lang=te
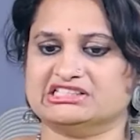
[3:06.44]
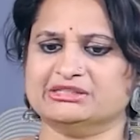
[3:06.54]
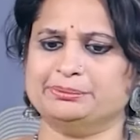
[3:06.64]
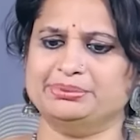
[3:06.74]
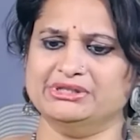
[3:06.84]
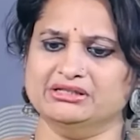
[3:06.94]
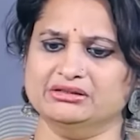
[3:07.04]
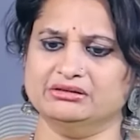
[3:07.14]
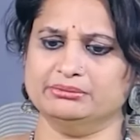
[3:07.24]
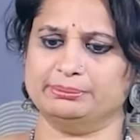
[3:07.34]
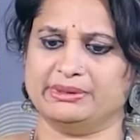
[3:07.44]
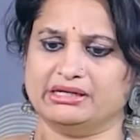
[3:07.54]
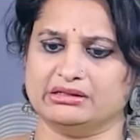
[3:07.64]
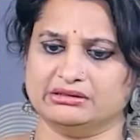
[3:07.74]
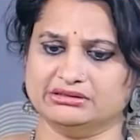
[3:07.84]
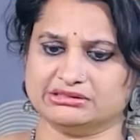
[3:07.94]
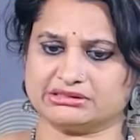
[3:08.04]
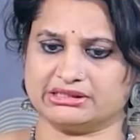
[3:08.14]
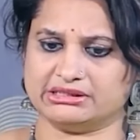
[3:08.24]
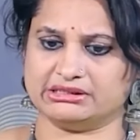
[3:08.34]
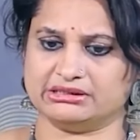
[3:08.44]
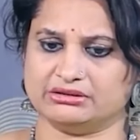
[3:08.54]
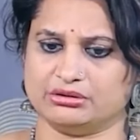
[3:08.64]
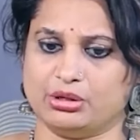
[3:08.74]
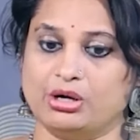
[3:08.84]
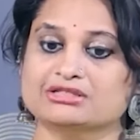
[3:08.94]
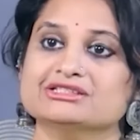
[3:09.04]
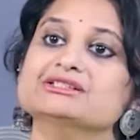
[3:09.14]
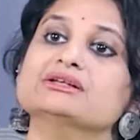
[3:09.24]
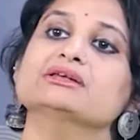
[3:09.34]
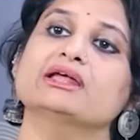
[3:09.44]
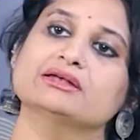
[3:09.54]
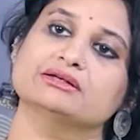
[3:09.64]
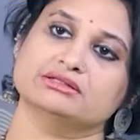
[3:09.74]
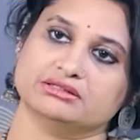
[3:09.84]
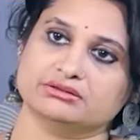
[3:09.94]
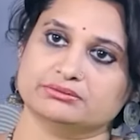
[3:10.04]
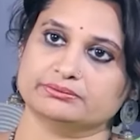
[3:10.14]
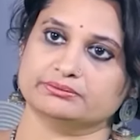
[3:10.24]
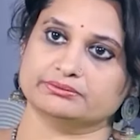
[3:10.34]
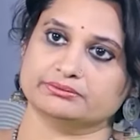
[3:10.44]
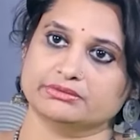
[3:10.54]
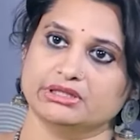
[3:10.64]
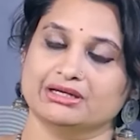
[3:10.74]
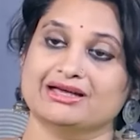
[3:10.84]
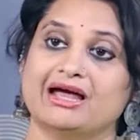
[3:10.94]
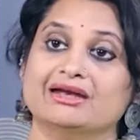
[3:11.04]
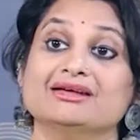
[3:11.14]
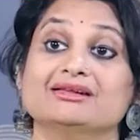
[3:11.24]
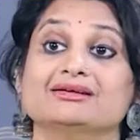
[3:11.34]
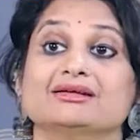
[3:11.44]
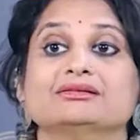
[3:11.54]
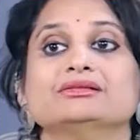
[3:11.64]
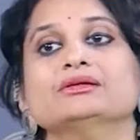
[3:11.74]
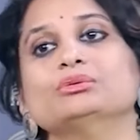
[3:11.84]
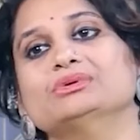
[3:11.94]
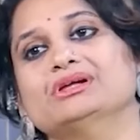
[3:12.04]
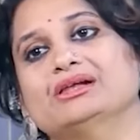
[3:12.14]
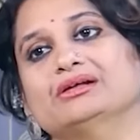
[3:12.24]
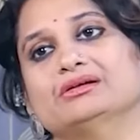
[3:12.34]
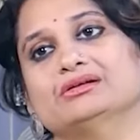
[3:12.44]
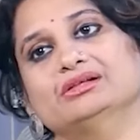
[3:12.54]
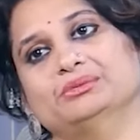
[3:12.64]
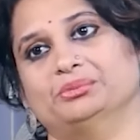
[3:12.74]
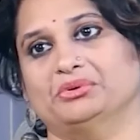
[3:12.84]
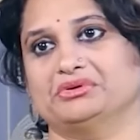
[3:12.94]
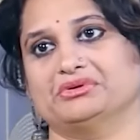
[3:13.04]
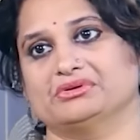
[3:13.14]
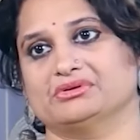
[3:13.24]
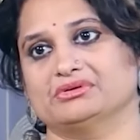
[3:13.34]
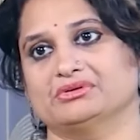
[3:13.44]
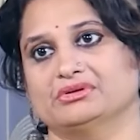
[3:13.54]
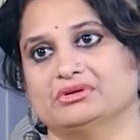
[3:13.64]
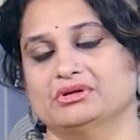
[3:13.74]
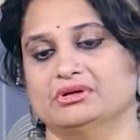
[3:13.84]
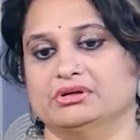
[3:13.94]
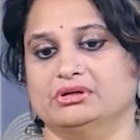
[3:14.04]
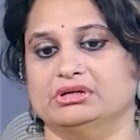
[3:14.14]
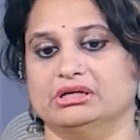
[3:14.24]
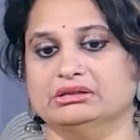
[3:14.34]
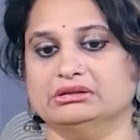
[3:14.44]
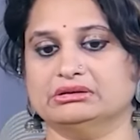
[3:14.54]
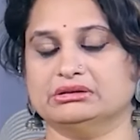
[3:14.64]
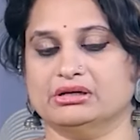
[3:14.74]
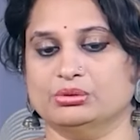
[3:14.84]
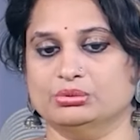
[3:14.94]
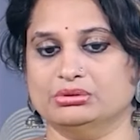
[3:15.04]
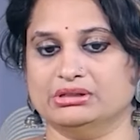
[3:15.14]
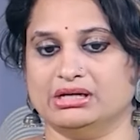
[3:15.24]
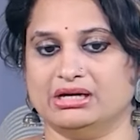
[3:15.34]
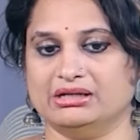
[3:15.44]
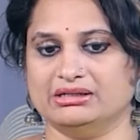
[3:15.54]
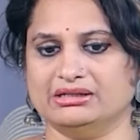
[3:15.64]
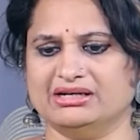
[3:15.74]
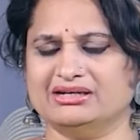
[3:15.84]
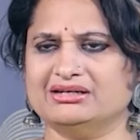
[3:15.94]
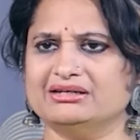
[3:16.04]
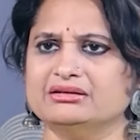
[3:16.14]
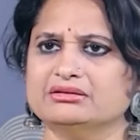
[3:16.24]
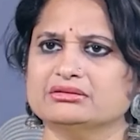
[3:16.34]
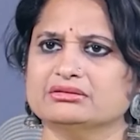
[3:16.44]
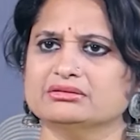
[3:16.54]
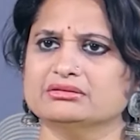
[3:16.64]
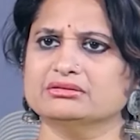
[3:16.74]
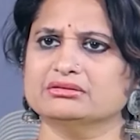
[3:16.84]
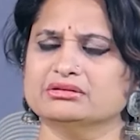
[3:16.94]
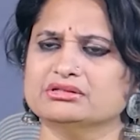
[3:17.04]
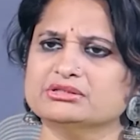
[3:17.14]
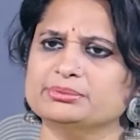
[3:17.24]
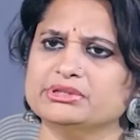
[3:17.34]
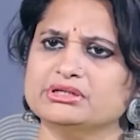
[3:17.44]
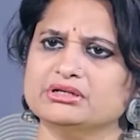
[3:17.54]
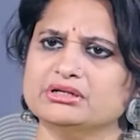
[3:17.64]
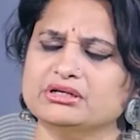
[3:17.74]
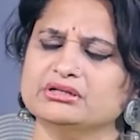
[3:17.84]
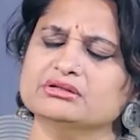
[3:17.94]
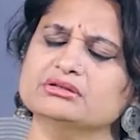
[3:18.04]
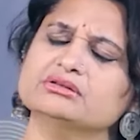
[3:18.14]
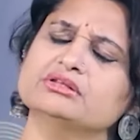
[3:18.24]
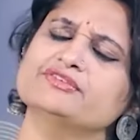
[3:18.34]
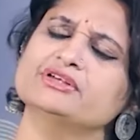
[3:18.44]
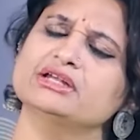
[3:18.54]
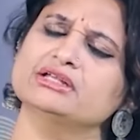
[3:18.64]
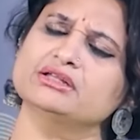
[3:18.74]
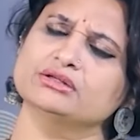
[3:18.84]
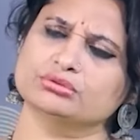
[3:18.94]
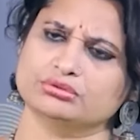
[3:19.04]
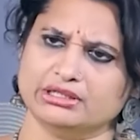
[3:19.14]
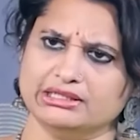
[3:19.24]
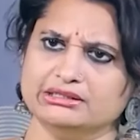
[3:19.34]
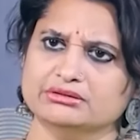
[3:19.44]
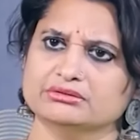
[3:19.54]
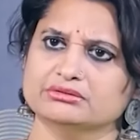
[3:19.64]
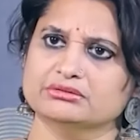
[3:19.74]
డిసిప్లిన్ పేరెంట్స్కి ఆక్సిజన్ లాంటిది కానీ అది ఎంత ఉండాలి అన్నది ఇంపార్టెంట్ ఎంత ఉండాలి ఏంటి డిసిప్లిన్ అంటే ఎంత వీలైతే అంత ఉండాలి